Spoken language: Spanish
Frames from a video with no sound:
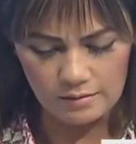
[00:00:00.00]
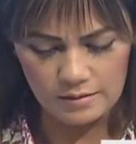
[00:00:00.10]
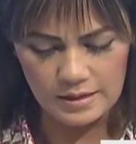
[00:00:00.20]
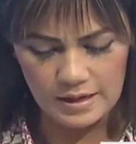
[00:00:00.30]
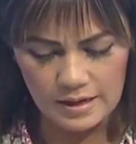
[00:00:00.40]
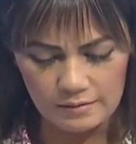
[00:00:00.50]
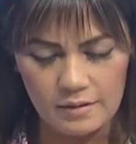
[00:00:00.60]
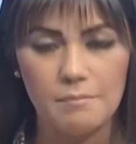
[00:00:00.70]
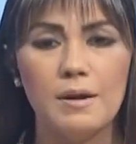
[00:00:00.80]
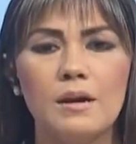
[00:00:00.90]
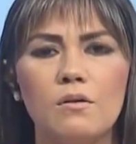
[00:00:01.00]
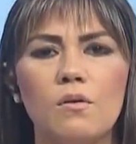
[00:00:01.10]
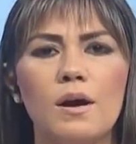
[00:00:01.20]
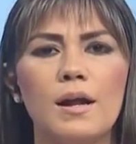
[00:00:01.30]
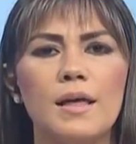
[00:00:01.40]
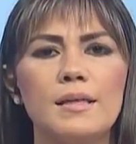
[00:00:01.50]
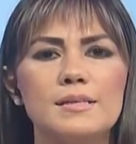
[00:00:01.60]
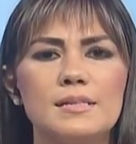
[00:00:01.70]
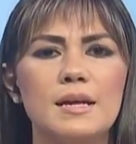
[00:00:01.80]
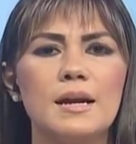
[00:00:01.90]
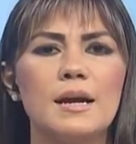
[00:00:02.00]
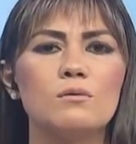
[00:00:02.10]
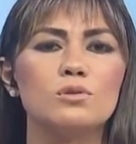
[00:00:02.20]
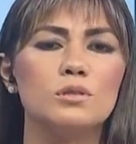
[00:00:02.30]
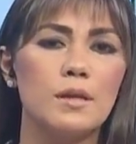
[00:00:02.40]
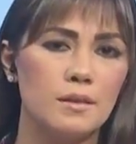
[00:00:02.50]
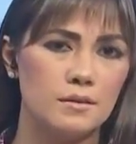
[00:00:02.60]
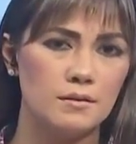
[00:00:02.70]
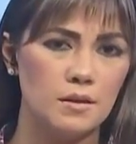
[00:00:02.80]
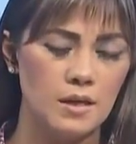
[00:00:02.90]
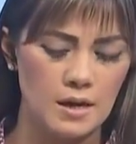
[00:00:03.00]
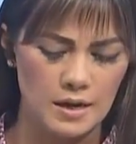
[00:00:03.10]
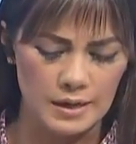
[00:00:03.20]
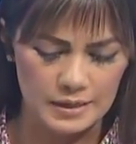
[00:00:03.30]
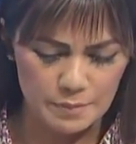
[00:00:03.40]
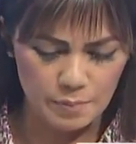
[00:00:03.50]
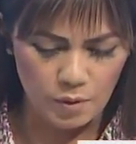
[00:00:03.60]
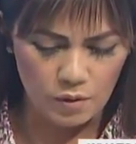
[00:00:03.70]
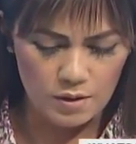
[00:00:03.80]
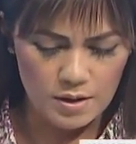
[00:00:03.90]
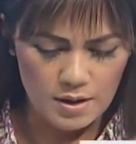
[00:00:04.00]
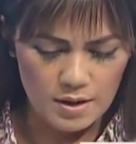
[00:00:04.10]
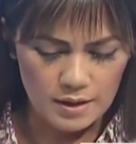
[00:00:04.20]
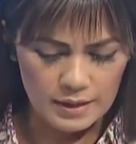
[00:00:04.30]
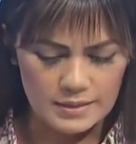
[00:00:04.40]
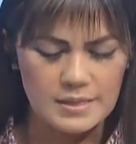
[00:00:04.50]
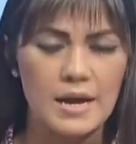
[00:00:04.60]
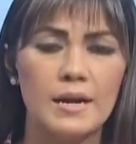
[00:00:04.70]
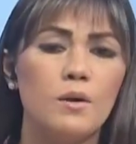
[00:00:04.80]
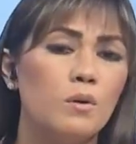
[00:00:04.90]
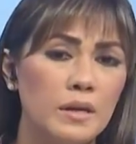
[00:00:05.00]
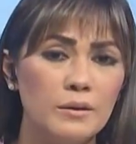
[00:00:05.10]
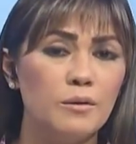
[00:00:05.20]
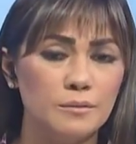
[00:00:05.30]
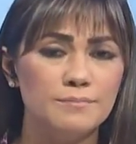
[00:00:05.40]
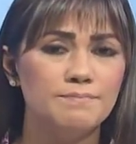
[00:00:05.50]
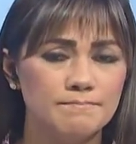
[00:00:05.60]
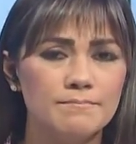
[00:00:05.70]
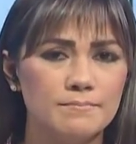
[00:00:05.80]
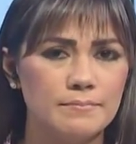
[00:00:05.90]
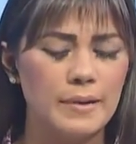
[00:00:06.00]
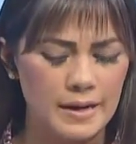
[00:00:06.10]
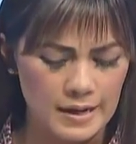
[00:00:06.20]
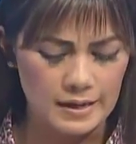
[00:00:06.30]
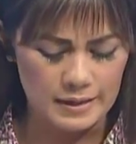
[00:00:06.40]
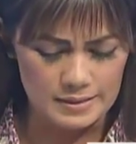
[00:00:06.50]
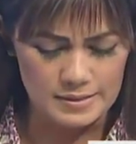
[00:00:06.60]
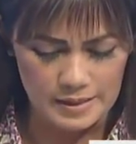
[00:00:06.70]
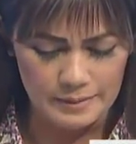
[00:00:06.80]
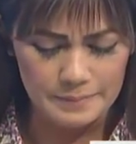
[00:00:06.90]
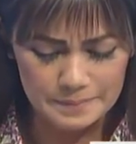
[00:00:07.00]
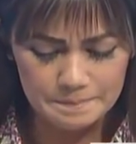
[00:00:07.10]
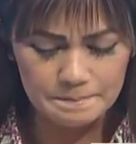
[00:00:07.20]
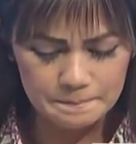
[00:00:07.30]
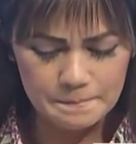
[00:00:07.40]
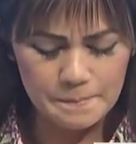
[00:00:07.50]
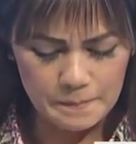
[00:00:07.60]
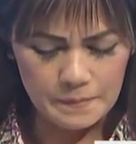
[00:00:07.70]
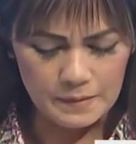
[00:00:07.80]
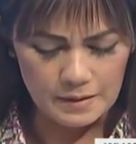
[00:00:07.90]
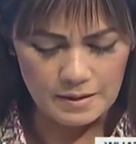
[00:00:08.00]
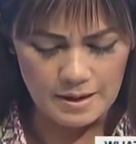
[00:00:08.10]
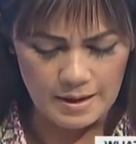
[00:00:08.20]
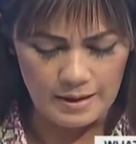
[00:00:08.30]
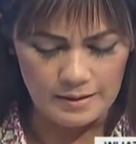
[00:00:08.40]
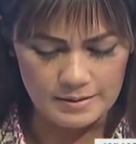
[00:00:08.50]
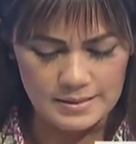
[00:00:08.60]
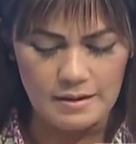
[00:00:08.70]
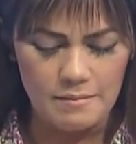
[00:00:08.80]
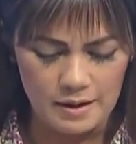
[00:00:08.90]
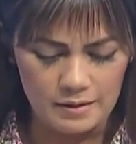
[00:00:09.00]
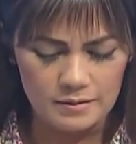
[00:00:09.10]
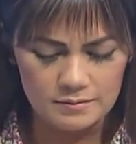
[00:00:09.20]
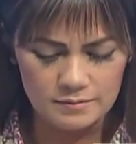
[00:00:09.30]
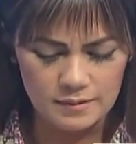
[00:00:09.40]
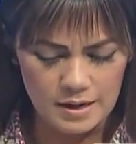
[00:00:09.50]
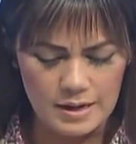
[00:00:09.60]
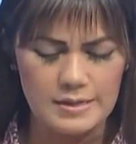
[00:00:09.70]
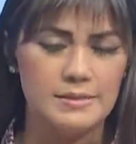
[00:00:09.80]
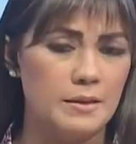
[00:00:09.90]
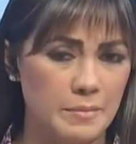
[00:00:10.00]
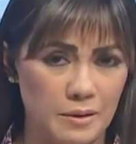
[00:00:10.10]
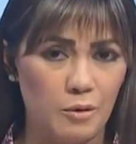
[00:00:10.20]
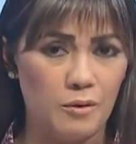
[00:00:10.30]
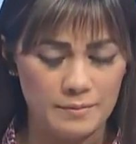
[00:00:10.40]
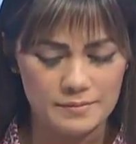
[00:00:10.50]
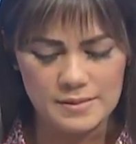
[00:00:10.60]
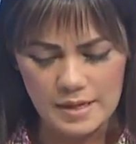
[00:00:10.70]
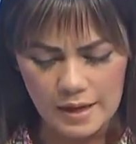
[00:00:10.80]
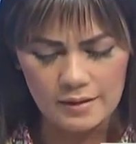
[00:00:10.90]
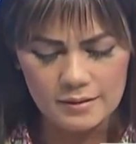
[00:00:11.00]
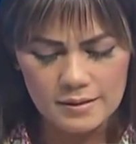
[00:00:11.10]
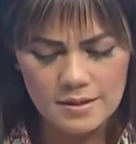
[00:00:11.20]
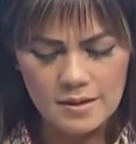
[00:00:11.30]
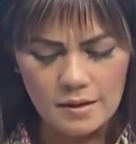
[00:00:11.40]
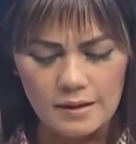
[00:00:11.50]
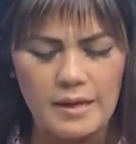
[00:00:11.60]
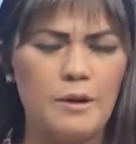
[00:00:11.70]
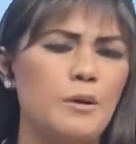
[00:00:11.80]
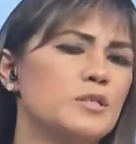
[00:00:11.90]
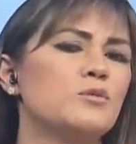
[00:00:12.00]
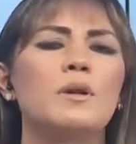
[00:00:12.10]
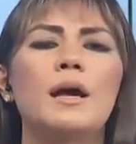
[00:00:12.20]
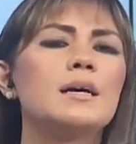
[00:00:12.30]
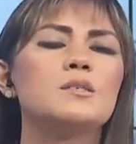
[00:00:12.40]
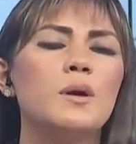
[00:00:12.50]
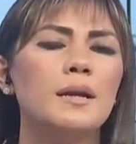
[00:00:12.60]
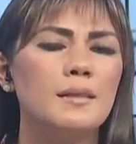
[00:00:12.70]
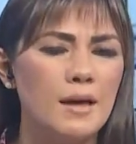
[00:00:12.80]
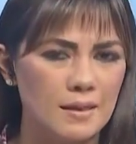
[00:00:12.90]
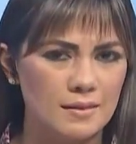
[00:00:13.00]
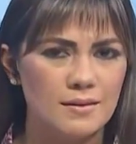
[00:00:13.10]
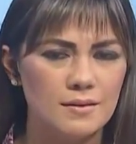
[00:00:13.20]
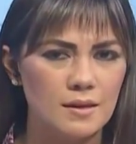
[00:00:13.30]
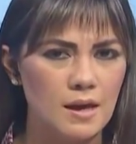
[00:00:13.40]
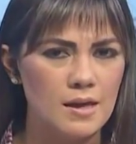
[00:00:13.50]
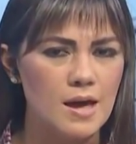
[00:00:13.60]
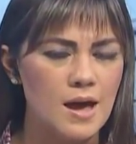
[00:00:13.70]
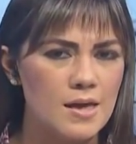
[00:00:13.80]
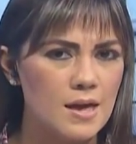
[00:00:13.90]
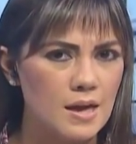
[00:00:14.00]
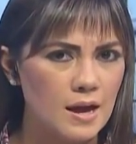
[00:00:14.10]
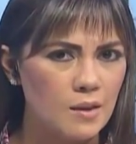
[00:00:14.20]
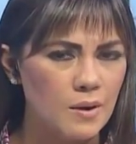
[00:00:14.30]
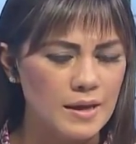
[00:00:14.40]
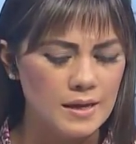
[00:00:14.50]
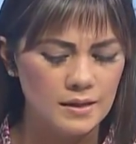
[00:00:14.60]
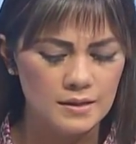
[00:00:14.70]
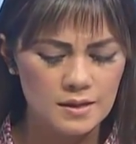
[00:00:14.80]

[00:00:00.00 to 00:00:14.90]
de antemano agradecerle a usted y al equipo que se ha reunido para así eh, salvar a esta menor. Sé que no es una casualidad que ella haya llegado ahí